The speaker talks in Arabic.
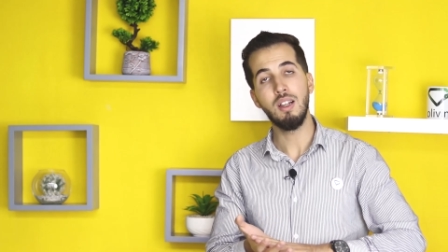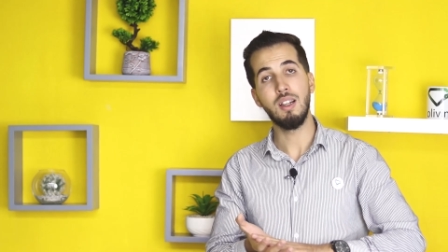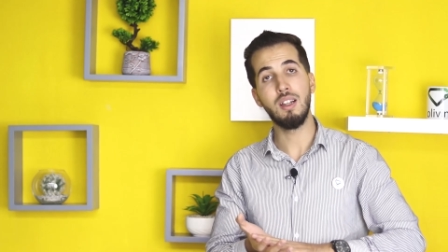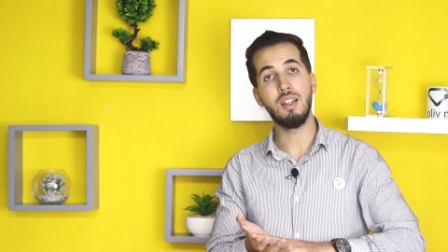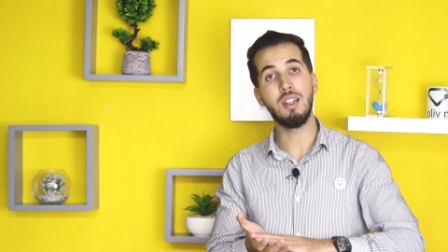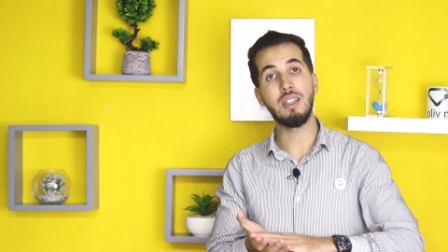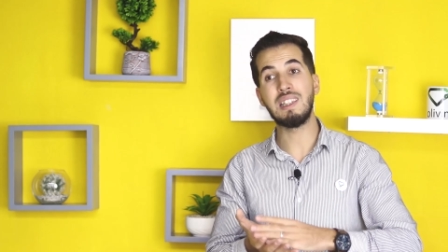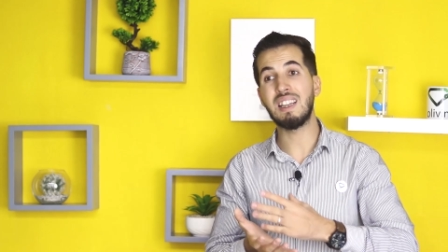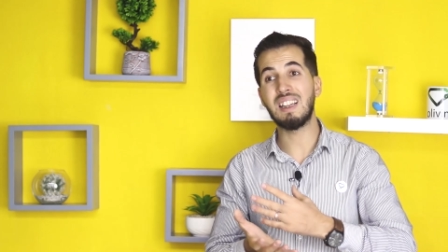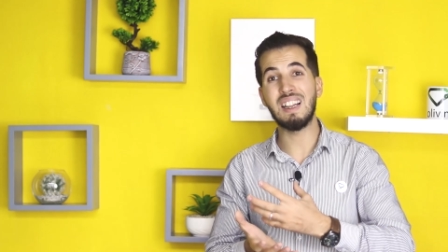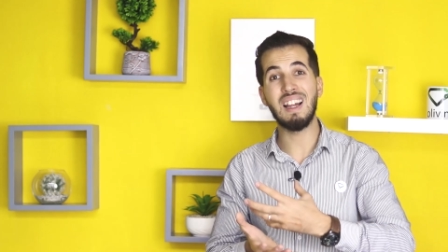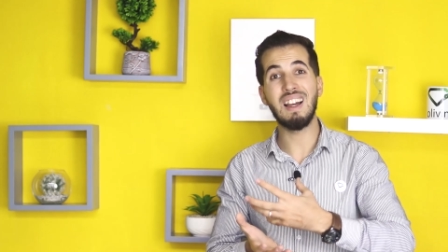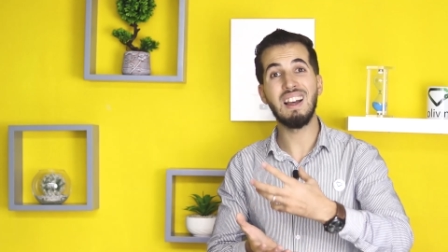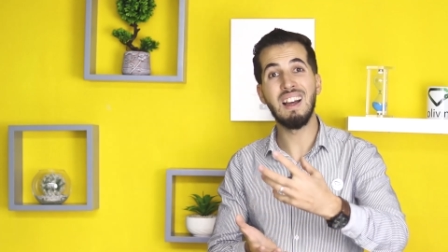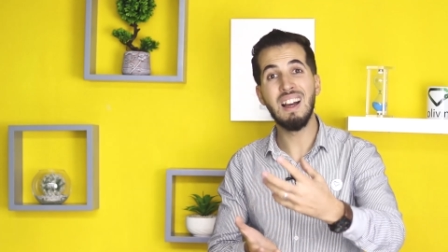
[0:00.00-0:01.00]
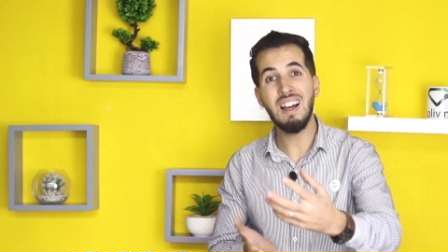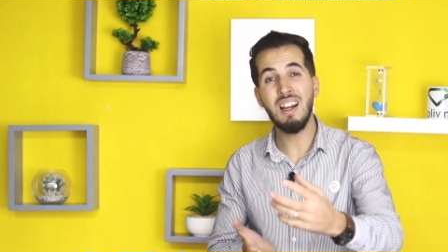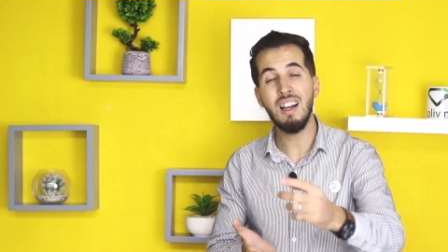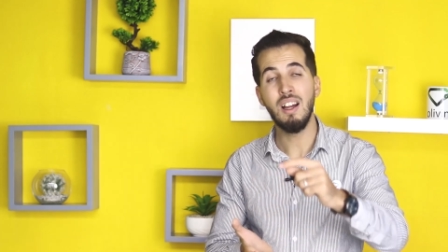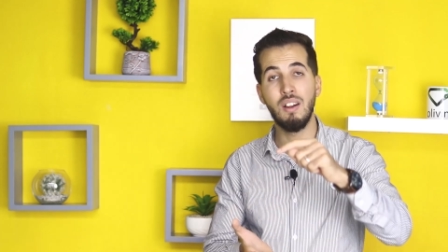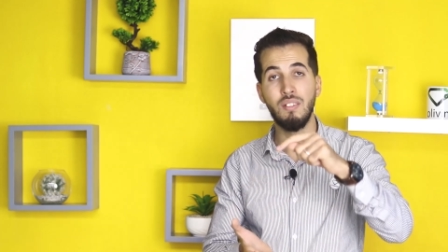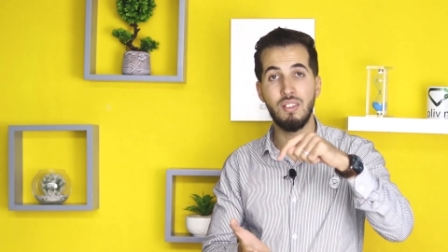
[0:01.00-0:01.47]

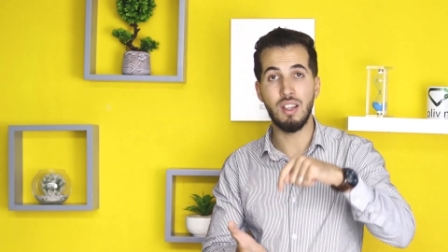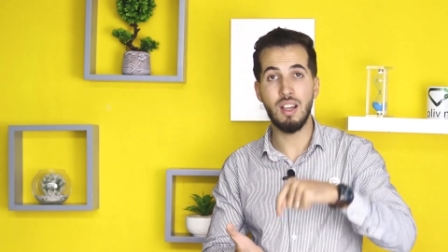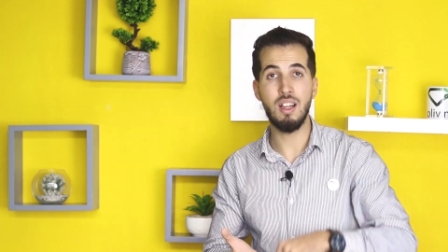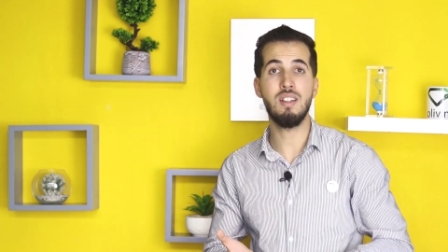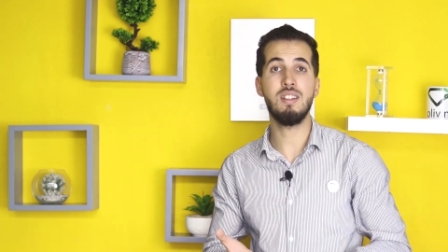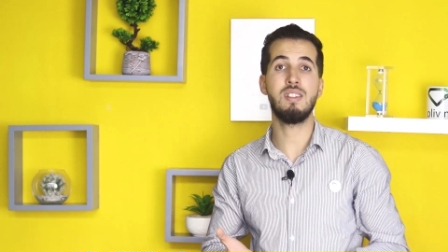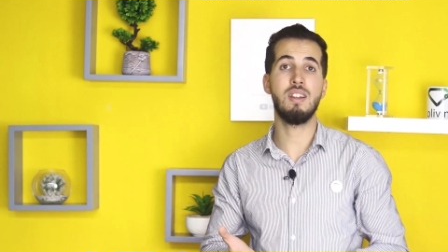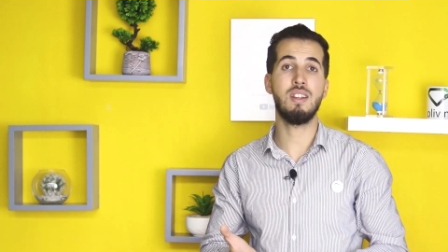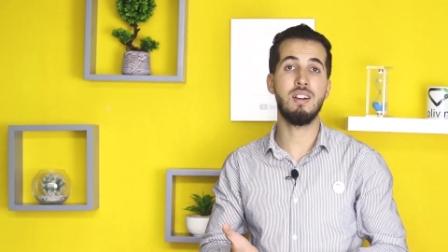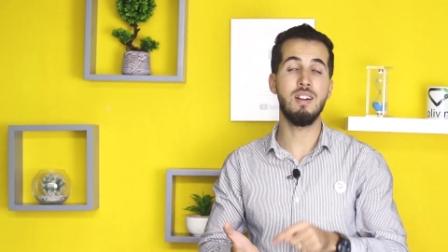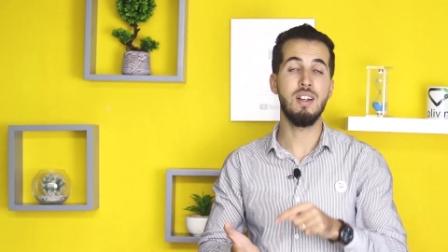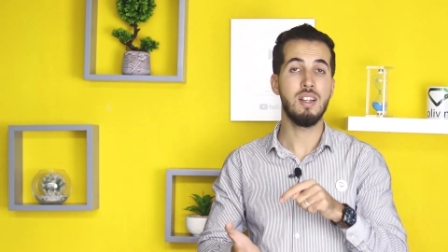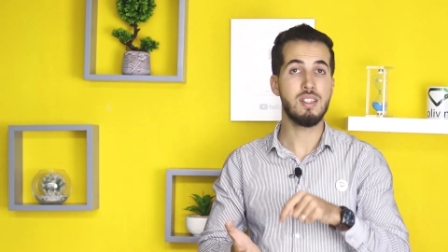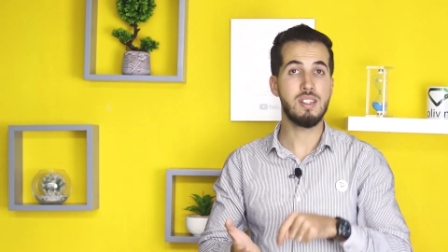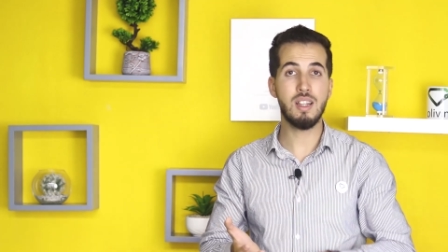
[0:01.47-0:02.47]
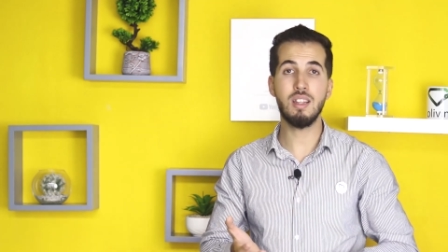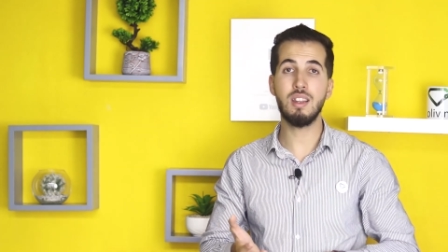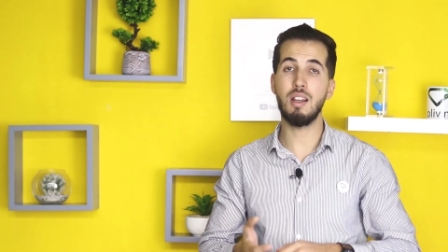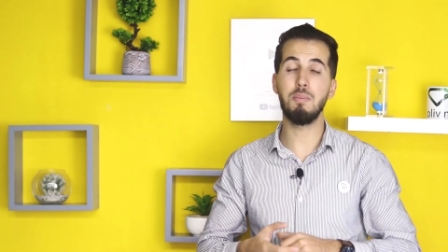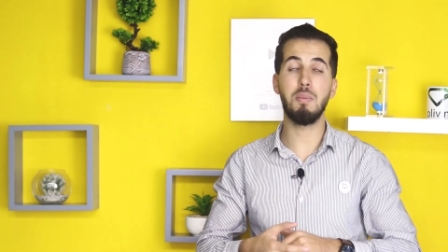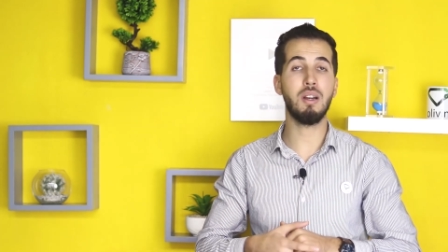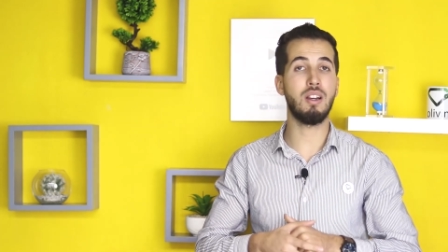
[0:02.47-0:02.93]
تتلقاه في هذه السنه سنه
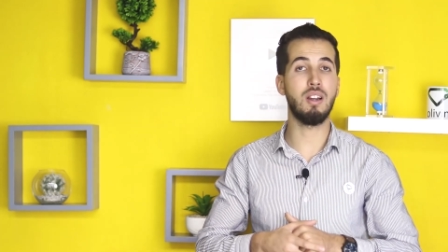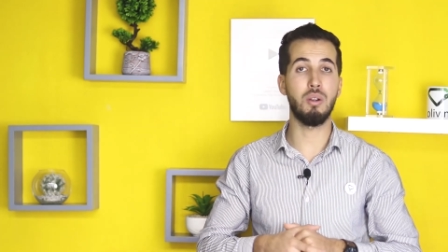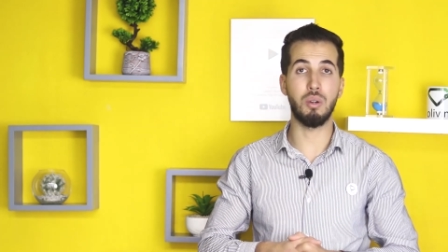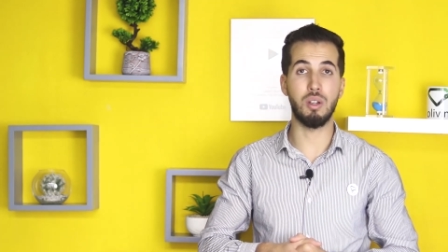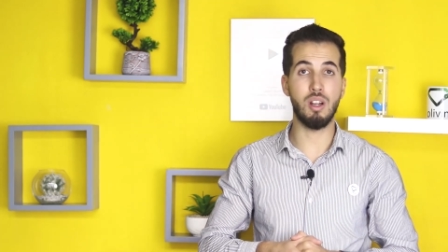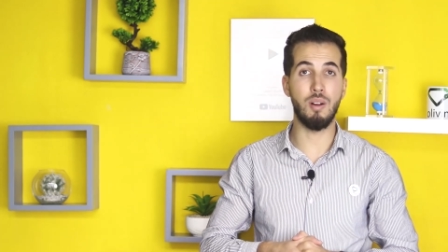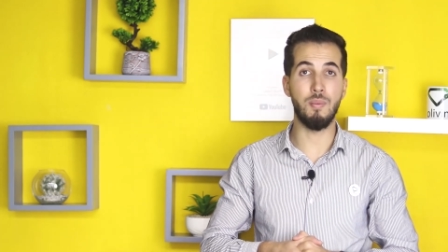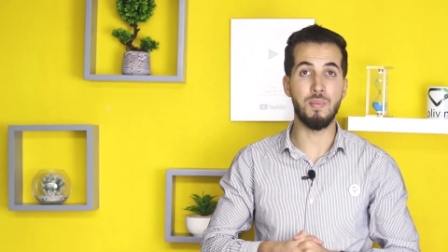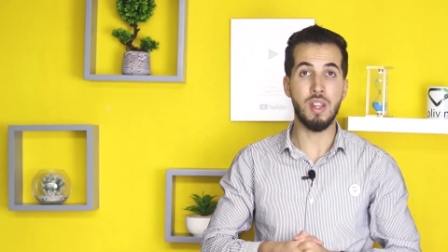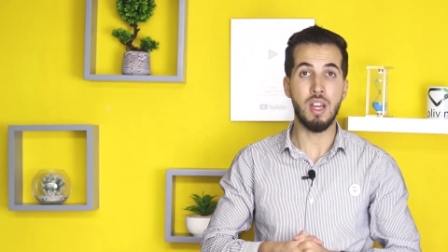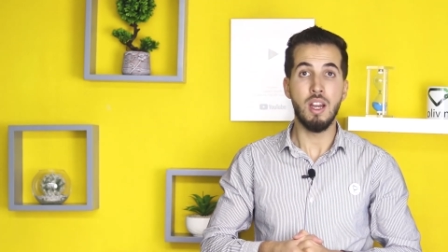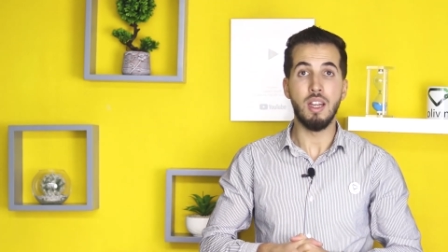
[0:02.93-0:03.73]
البكالوريا